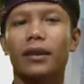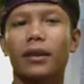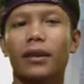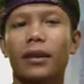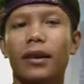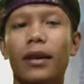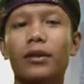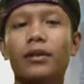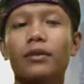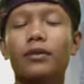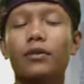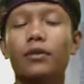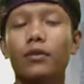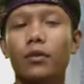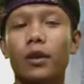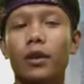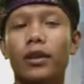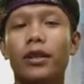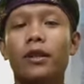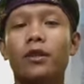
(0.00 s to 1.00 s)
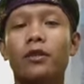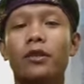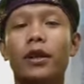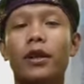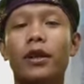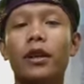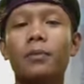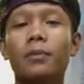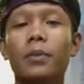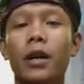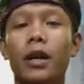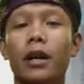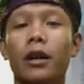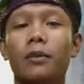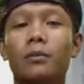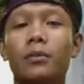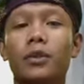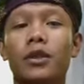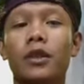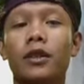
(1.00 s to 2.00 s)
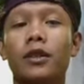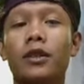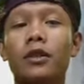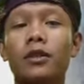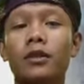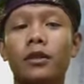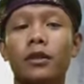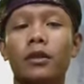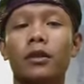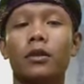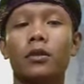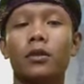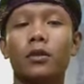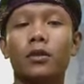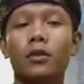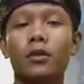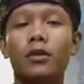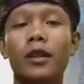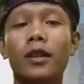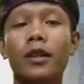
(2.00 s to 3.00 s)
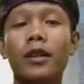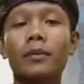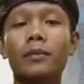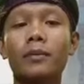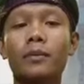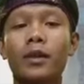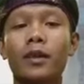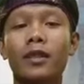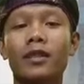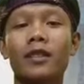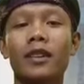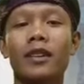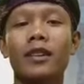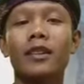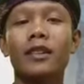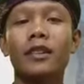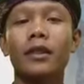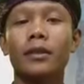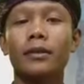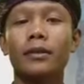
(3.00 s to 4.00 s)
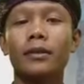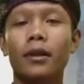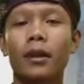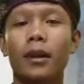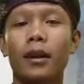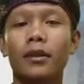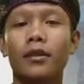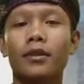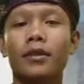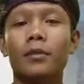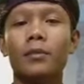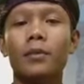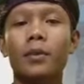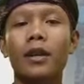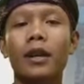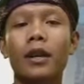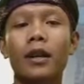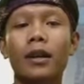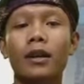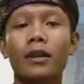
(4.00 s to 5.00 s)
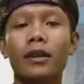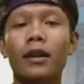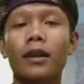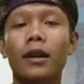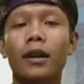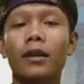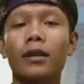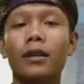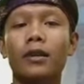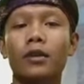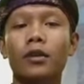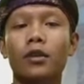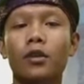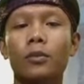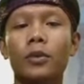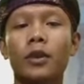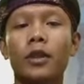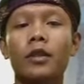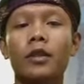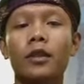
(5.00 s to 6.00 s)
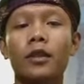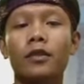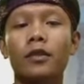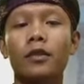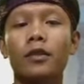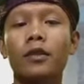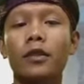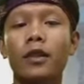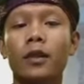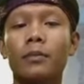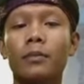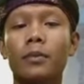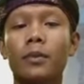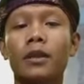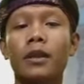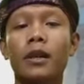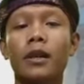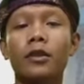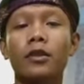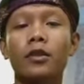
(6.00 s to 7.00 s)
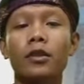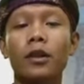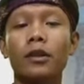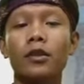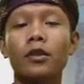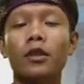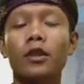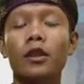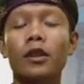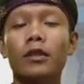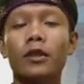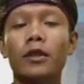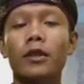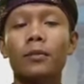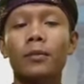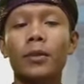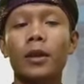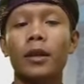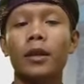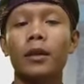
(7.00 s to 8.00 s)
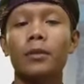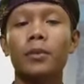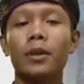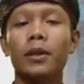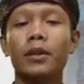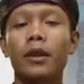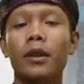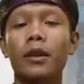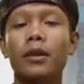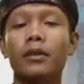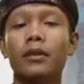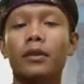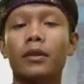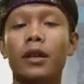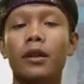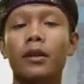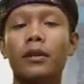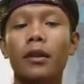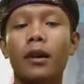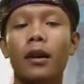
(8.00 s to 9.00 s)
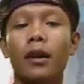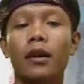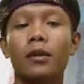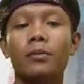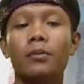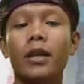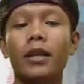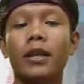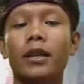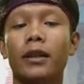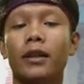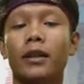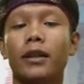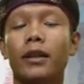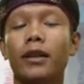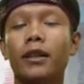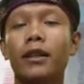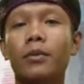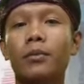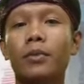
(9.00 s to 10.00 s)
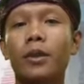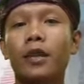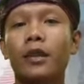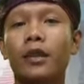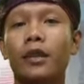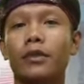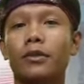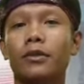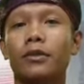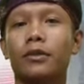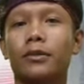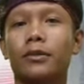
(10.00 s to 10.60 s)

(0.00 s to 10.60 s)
S. Gue Caung Gagap pagar lampu senen. Usai melaksanakan aksi penggalangan dana, komunitas The Team menyalurkan donasi kepada Fitra dan Armadi. Ini beritanya.